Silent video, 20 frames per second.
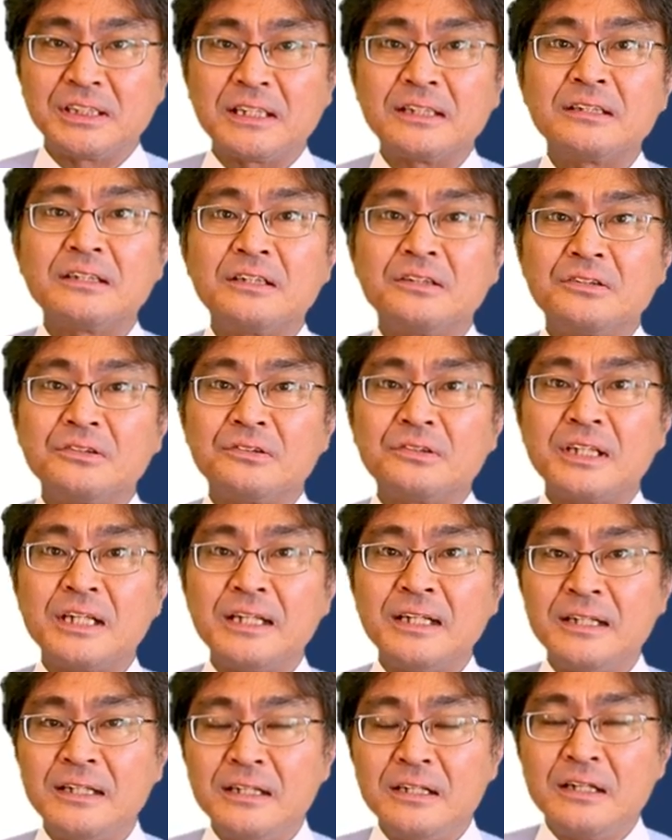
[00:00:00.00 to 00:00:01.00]
になってるよ
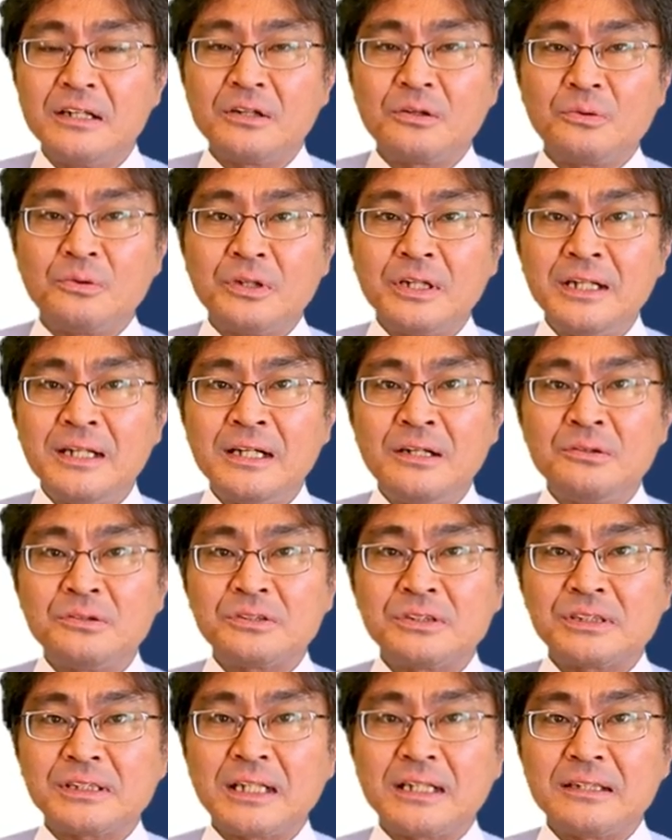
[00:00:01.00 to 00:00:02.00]
ね。これらを
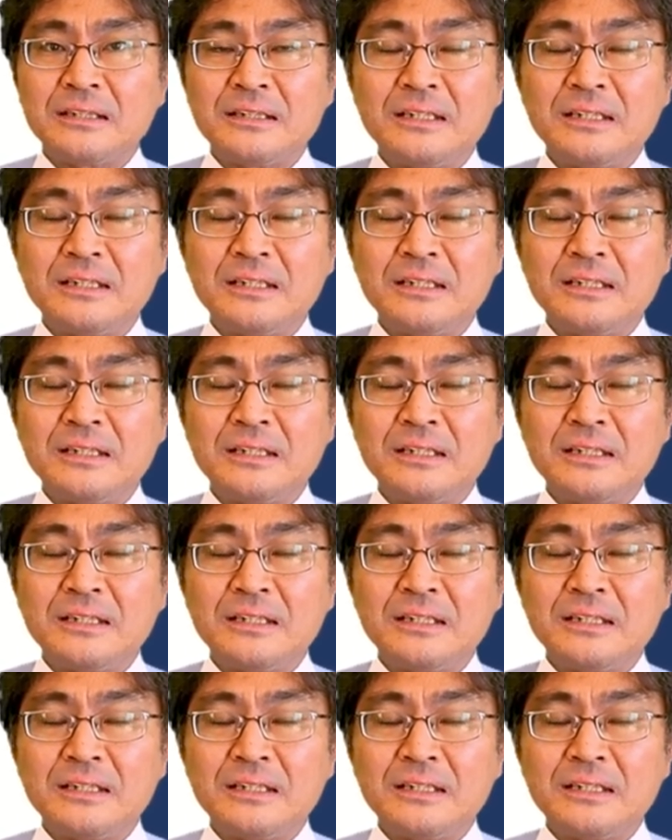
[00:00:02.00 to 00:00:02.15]
使っ